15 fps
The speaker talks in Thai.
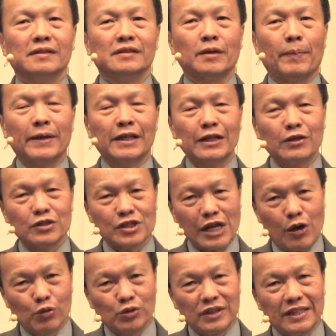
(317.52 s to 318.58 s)
จะไป
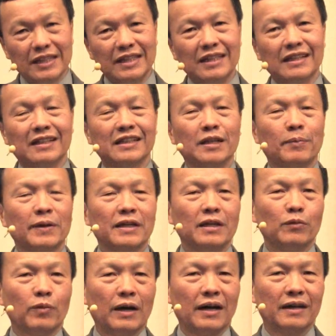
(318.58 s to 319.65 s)
เช่าที่ก็อย่าไปคิด
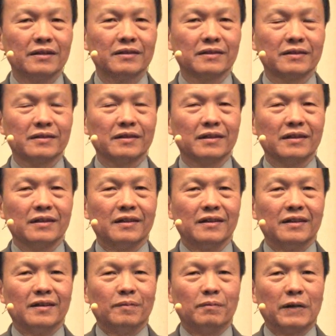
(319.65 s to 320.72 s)
ว่า
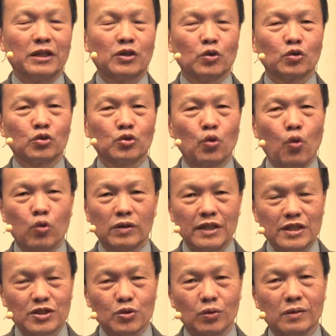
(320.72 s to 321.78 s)
มันต้องถูก
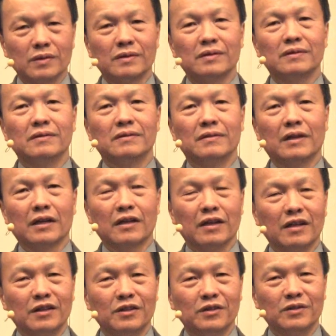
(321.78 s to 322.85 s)
ที่สุดแล้วก็
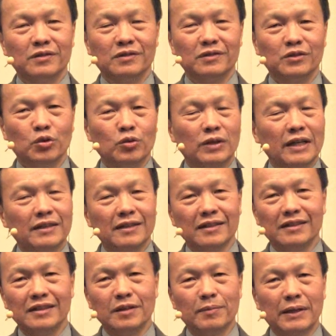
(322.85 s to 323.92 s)
อยู่ในที่
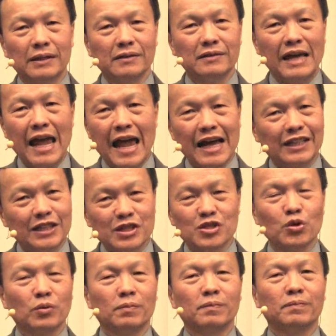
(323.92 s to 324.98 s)
ที่มันแย่ที่สุ
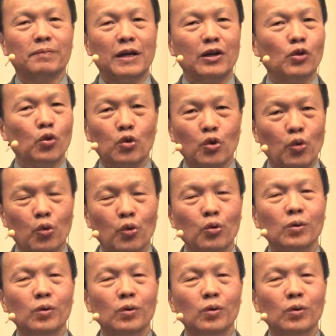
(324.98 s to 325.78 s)
ดเป็นรูหนู